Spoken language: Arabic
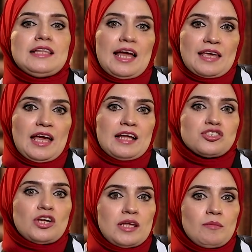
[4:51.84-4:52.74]
تحكي عن
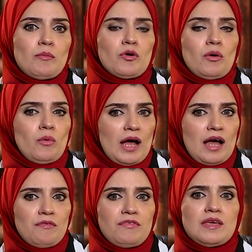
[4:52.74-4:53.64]
جريمة
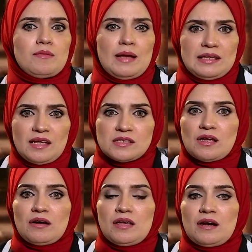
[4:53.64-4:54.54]
مروعة في بلدة
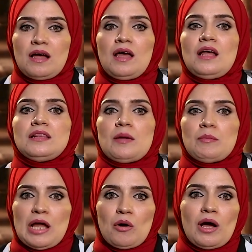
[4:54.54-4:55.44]
صغيرة
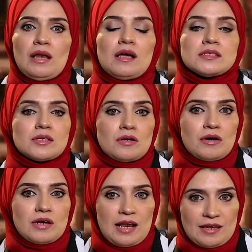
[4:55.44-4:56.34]
تملأها
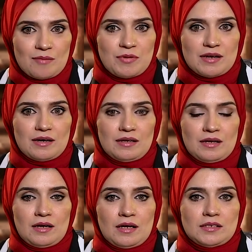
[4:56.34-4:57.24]
الأسرار الكبيرة
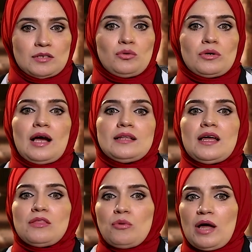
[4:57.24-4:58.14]
تدور
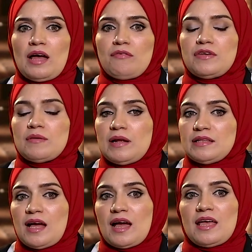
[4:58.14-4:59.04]
أحداثها في
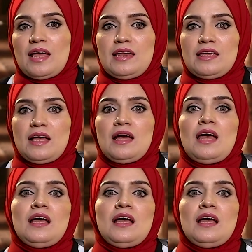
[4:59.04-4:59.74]
بلدة خيالية